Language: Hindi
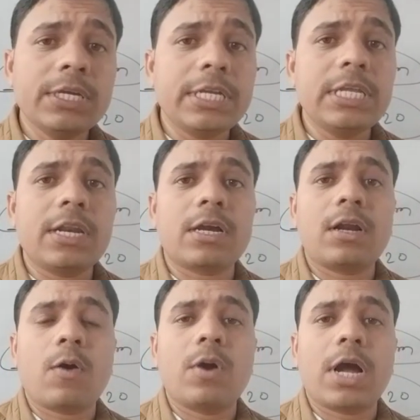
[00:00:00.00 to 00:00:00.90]
क्लियर
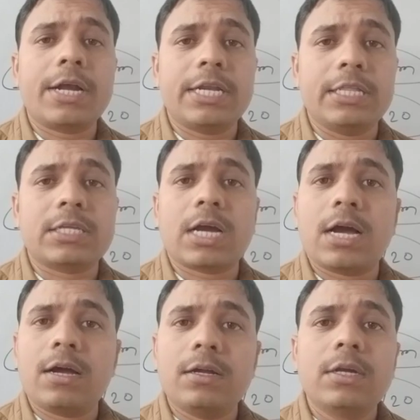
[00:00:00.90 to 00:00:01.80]
रखना होगा टेंथ
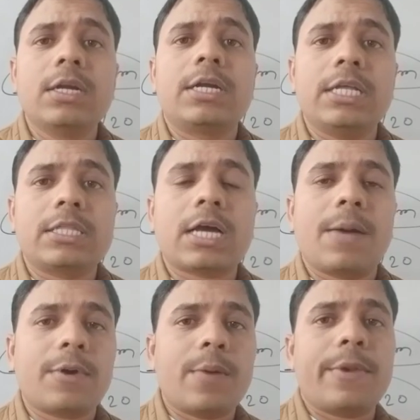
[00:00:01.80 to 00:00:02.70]
का टेंथ का
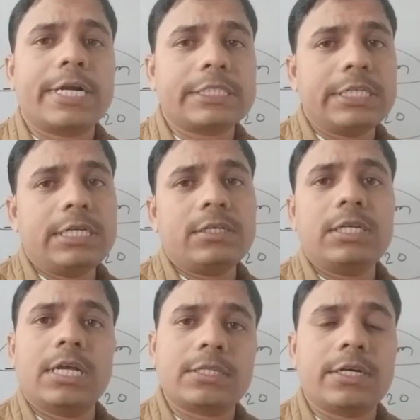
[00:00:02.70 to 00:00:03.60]
आपका मार्कशीट
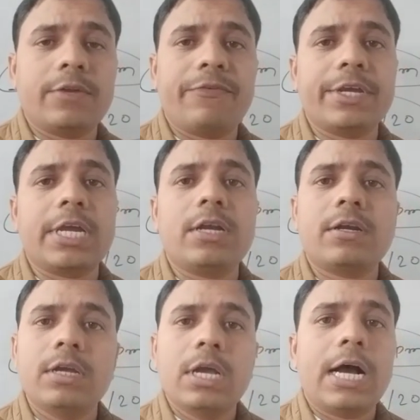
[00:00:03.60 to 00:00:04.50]
या
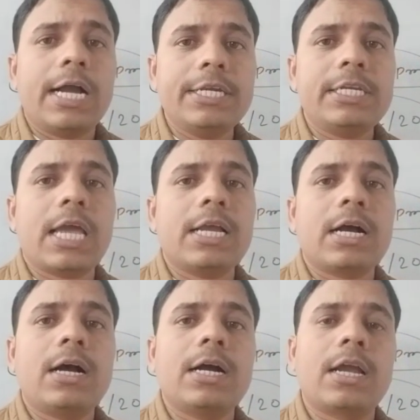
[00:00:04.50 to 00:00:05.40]
सर्टिफिकेट आईटीआई
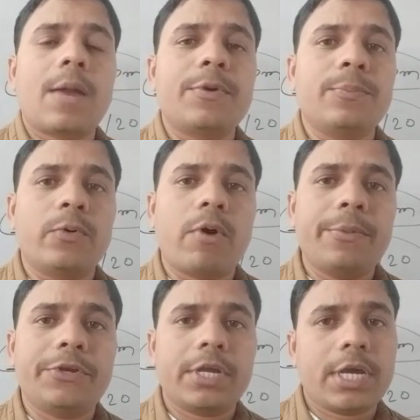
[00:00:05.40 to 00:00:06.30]
का अगर आप डिप्लोमा
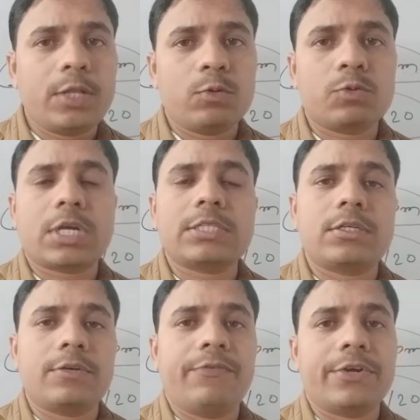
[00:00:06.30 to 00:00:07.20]
बीटेक हैं तो उसका
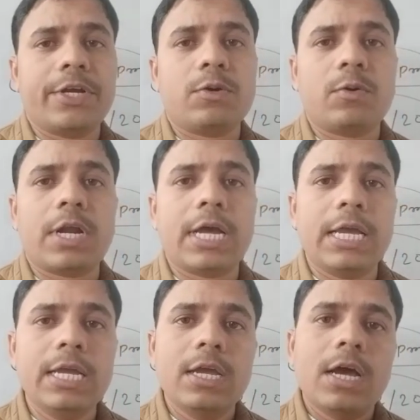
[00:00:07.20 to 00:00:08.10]
सर्टिफिकेट होना
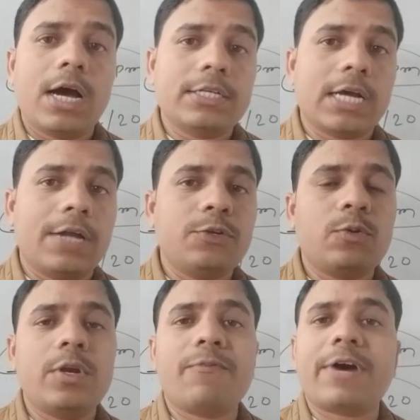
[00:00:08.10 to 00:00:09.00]
है अच्छा
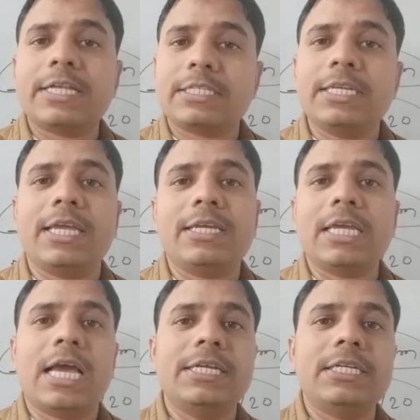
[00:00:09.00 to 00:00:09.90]
जिन्होंने पास ही नहीं
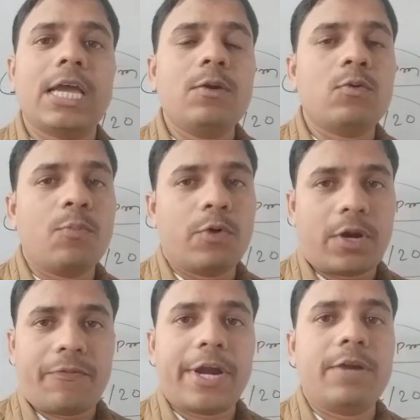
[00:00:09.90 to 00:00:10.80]
किया आईटीआई वो
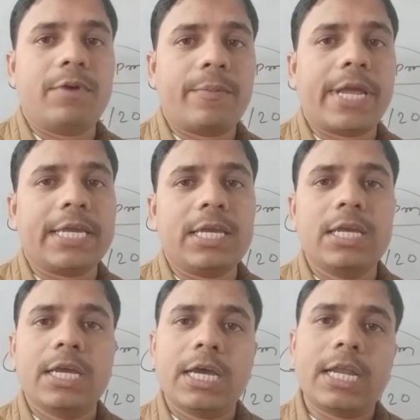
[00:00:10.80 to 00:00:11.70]
बोनाफाइड बनवाएंगे
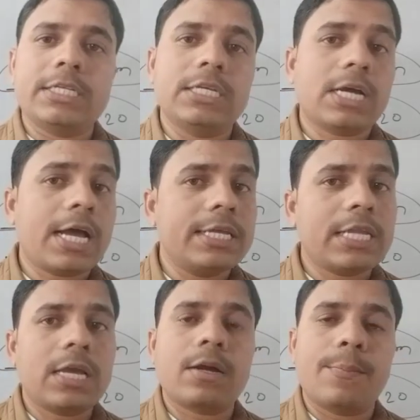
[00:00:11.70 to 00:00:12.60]
है ना जिनका
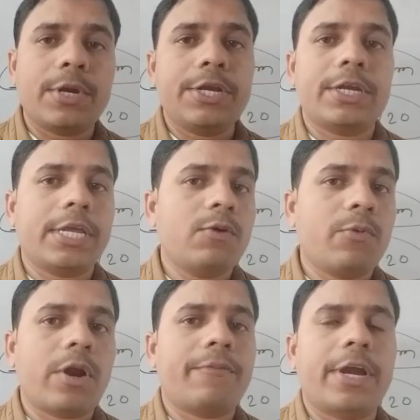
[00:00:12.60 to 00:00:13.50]
आईटीआई कंप्लीट नहीं है
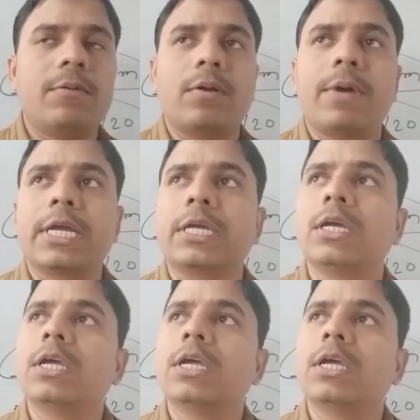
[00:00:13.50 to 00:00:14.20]
बोनाफाइड बनवाएंगे